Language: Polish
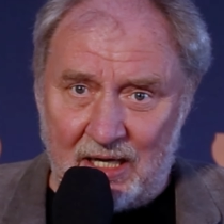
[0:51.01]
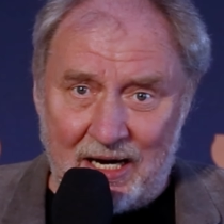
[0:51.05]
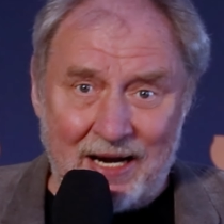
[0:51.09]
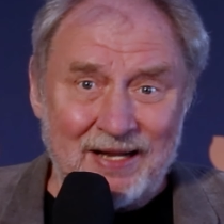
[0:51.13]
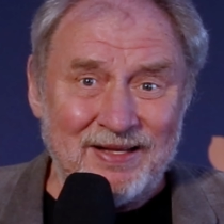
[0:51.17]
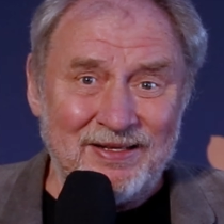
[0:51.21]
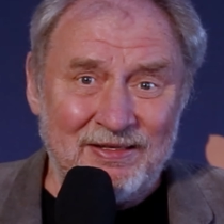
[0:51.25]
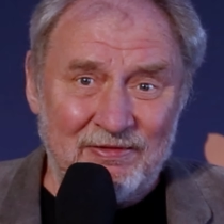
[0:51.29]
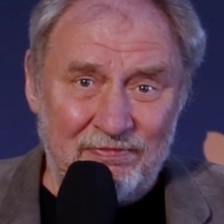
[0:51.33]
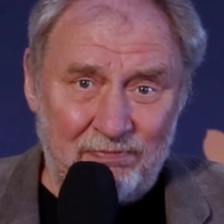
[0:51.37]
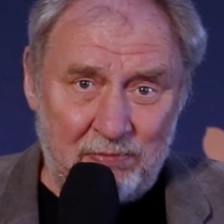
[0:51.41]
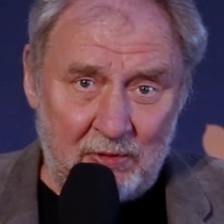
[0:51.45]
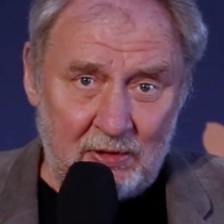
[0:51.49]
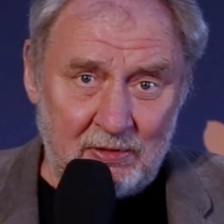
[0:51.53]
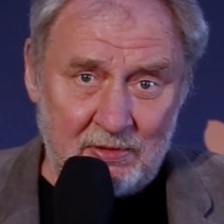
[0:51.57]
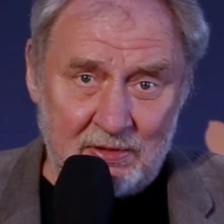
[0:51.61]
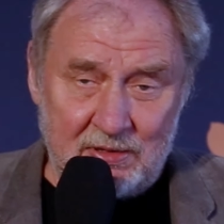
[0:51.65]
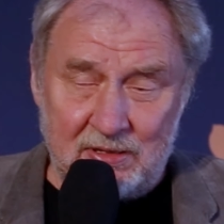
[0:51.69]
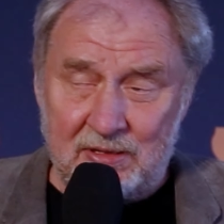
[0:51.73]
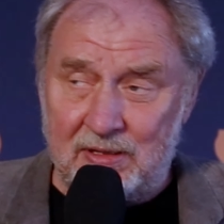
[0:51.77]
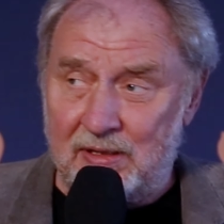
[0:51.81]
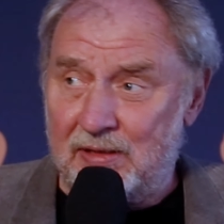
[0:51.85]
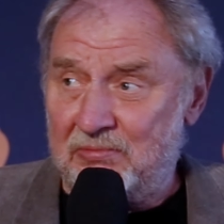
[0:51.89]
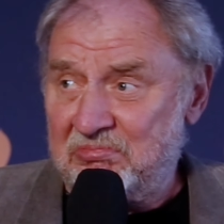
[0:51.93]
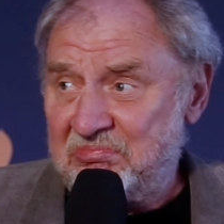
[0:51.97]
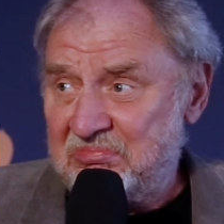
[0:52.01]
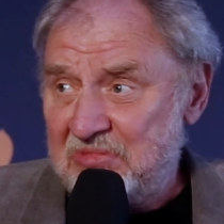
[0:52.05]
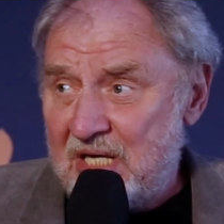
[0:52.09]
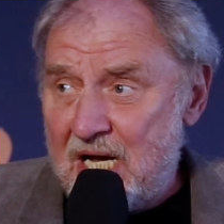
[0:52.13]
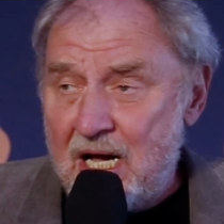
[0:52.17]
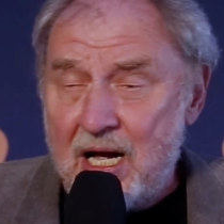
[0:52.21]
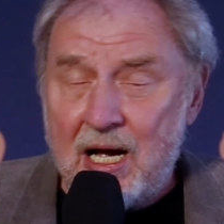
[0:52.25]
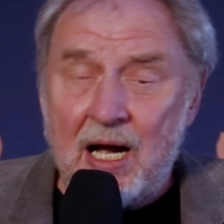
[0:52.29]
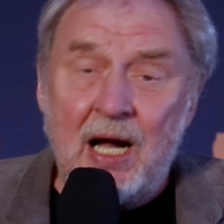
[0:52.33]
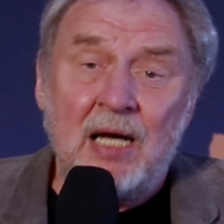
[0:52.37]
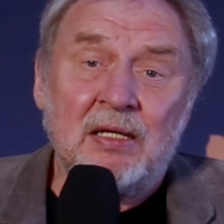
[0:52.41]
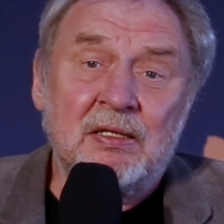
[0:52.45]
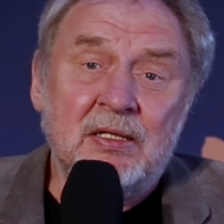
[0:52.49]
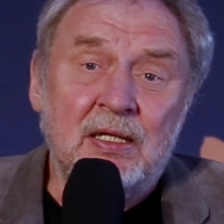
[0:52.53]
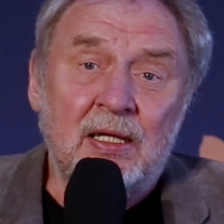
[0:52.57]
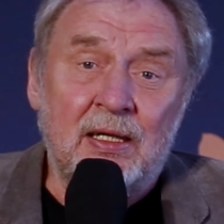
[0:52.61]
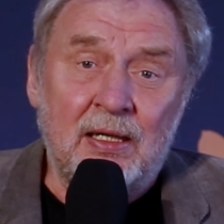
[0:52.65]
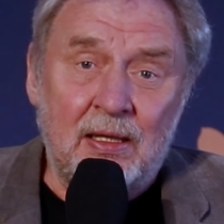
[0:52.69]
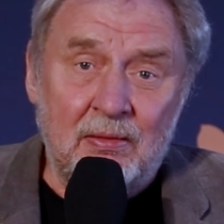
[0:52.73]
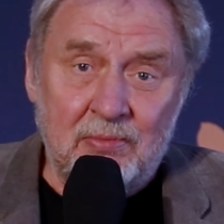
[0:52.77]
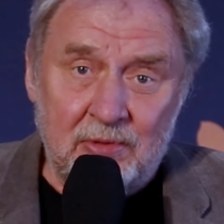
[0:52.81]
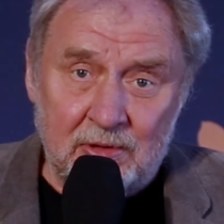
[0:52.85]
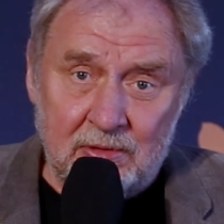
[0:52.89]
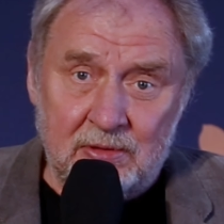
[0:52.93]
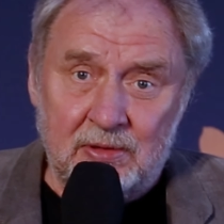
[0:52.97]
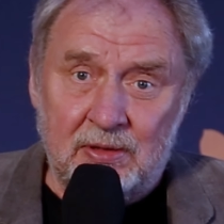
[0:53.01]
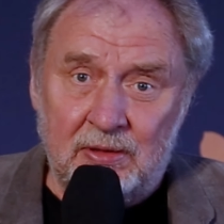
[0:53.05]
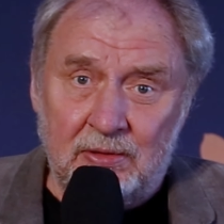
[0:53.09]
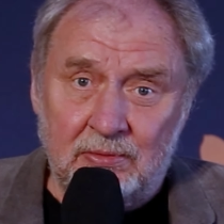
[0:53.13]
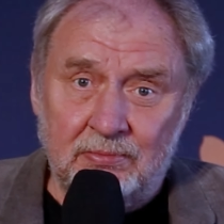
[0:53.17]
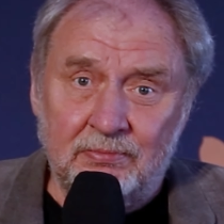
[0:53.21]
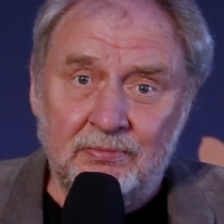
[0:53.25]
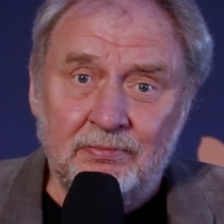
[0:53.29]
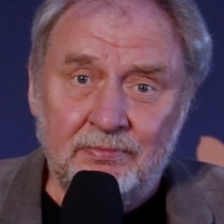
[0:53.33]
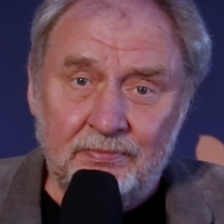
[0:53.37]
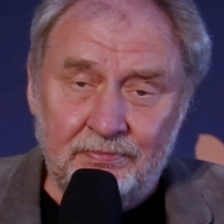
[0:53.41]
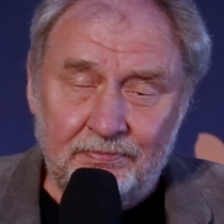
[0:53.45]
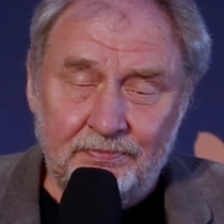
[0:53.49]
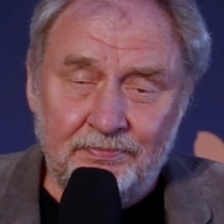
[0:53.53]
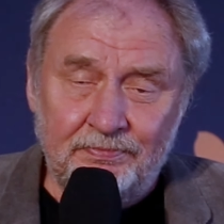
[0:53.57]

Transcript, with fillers: grany w Polsce. Andrzej Grabowski.